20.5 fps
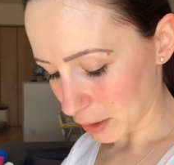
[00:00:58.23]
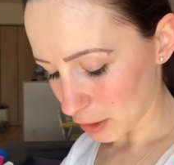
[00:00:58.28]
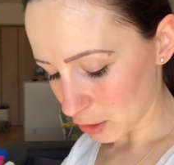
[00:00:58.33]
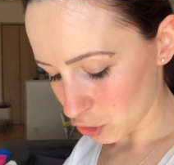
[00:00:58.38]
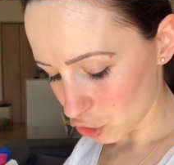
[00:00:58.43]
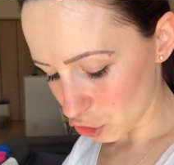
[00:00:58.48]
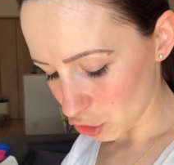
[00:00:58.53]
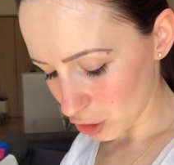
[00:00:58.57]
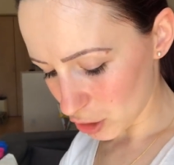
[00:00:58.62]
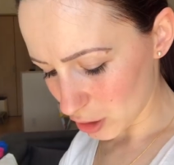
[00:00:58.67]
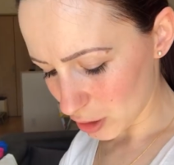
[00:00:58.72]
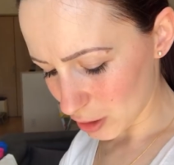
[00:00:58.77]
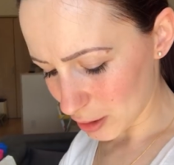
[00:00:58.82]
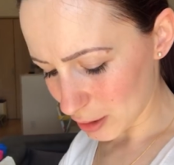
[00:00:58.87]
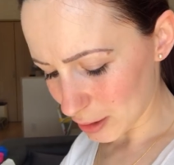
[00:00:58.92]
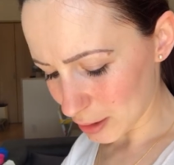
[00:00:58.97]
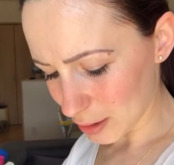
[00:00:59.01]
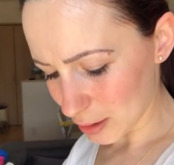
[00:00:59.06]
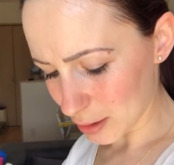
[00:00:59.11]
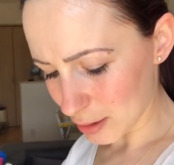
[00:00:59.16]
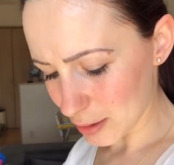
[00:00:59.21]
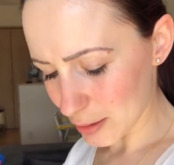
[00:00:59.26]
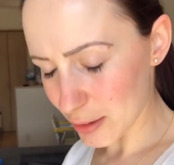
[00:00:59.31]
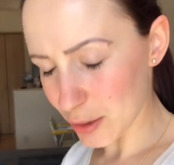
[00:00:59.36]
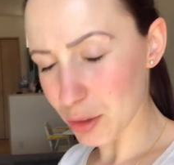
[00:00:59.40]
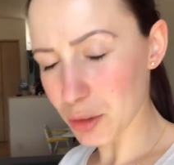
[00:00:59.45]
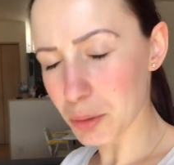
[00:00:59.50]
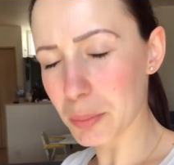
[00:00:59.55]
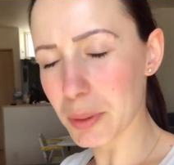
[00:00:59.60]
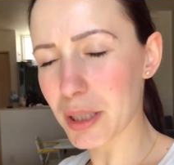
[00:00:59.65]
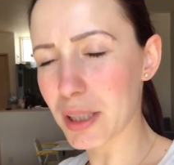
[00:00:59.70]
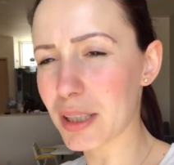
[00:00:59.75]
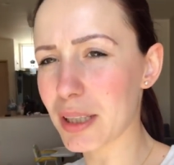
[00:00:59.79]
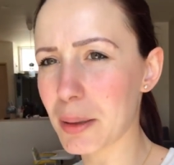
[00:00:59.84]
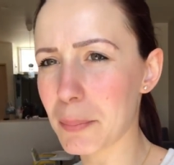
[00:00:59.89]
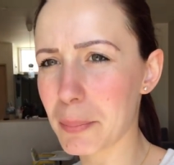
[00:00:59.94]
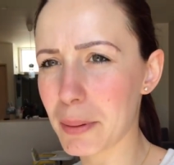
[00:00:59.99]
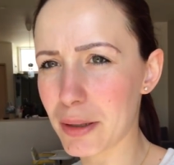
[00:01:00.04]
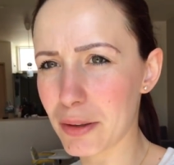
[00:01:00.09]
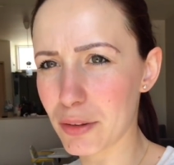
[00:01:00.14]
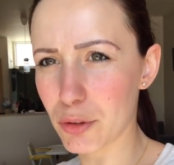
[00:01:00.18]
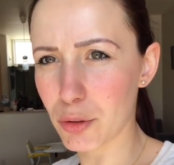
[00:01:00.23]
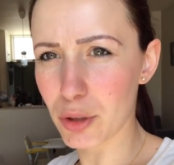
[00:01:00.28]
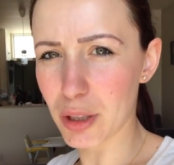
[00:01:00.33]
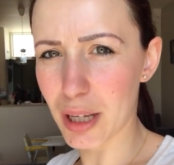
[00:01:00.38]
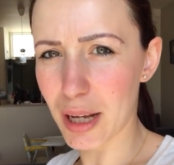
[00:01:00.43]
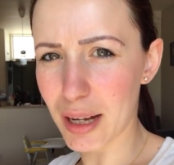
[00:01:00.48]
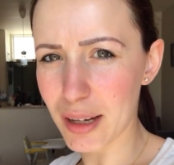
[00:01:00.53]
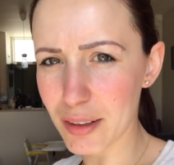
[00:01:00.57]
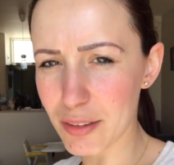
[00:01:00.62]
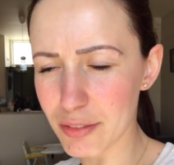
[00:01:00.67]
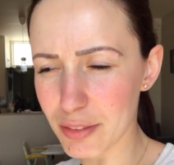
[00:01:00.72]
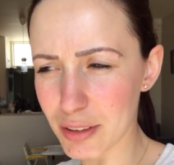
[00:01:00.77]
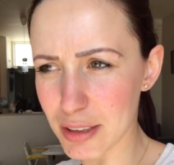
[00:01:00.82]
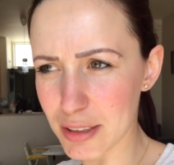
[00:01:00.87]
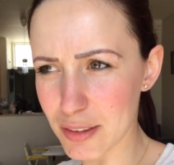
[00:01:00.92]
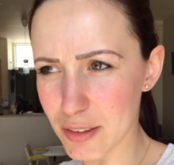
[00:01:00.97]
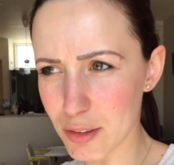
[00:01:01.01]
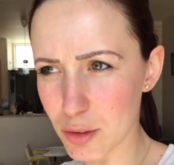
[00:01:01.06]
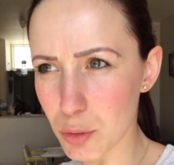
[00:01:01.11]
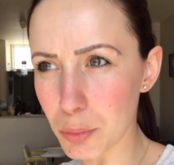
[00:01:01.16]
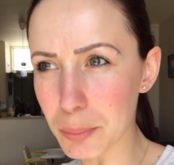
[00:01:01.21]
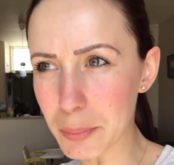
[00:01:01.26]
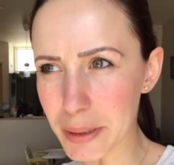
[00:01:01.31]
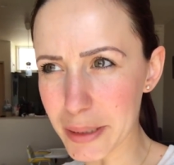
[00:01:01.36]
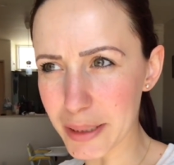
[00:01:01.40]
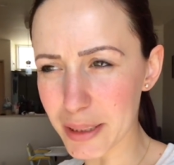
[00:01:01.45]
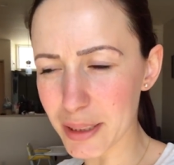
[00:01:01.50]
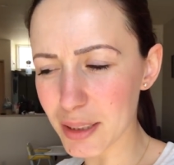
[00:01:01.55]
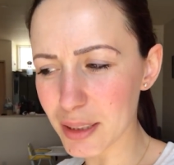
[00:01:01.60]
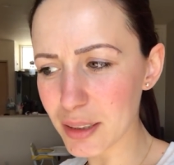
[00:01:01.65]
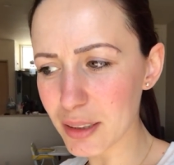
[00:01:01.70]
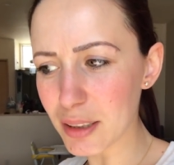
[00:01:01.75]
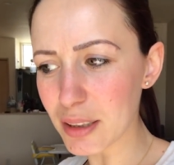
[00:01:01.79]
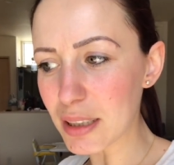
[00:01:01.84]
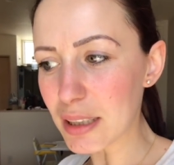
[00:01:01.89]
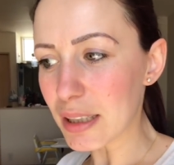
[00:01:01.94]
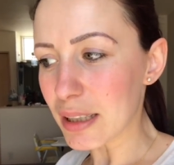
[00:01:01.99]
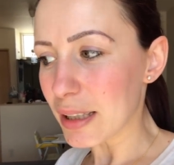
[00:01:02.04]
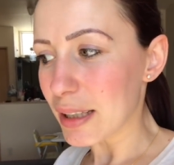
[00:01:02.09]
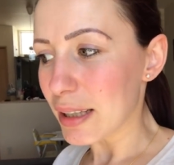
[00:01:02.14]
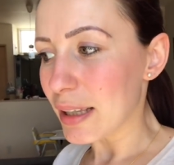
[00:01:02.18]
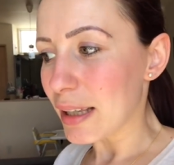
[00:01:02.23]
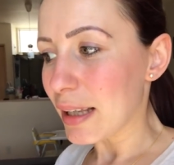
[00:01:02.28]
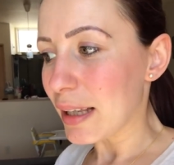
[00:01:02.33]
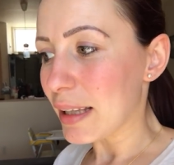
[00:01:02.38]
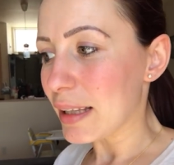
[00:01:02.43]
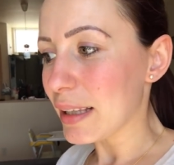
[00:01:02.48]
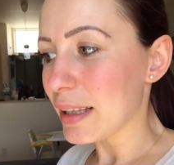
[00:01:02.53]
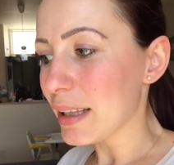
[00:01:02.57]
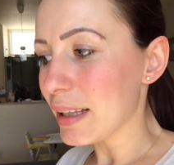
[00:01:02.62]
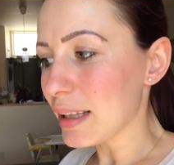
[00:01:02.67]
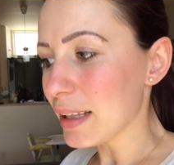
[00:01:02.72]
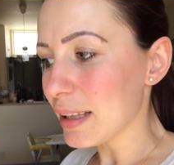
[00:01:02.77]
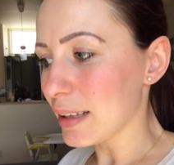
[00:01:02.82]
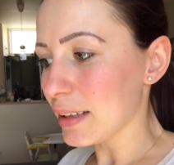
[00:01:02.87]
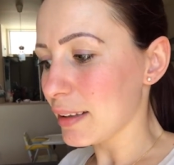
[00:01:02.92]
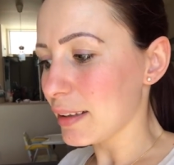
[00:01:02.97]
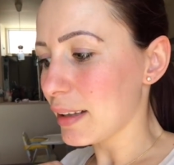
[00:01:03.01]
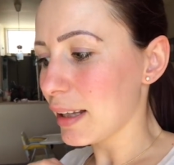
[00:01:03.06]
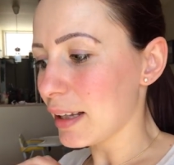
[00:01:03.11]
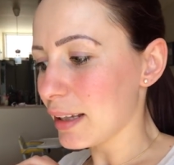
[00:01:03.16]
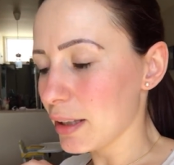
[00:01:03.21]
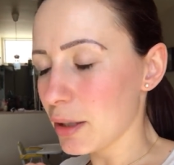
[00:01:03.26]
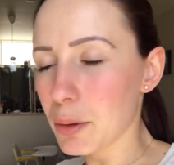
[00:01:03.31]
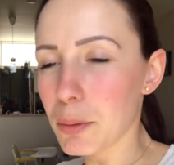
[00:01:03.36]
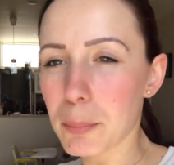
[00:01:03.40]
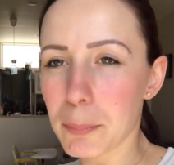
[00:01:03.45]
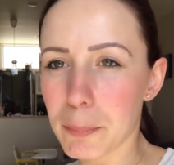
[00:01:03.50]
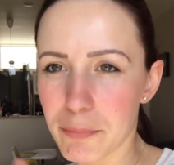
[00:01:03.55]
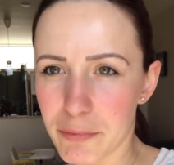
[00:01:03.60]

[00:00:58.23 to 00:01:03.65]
de, se eu não me engano, é Bentoiá, que faz comida. E daí eu